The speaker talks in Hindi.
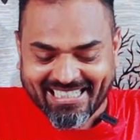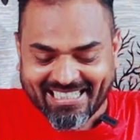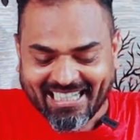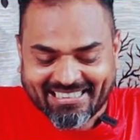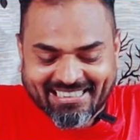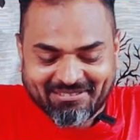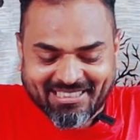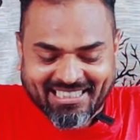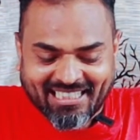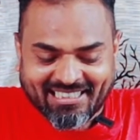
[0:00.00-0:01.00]

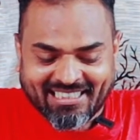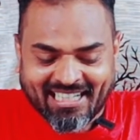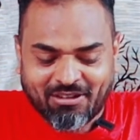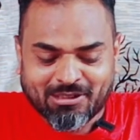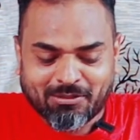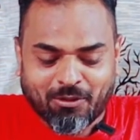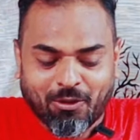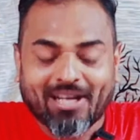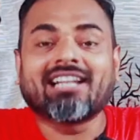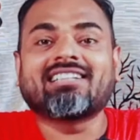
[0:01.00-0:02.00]
क्या दिखा है इस बार
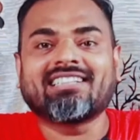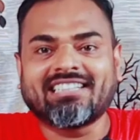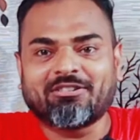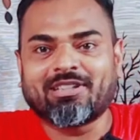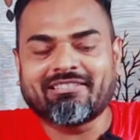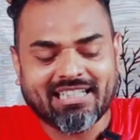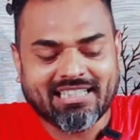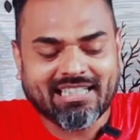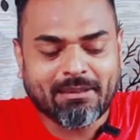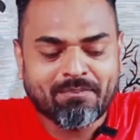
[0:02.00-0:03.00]
कोई गलती नहीं होने
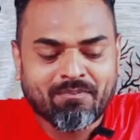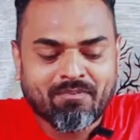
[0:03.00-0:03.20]
वाली है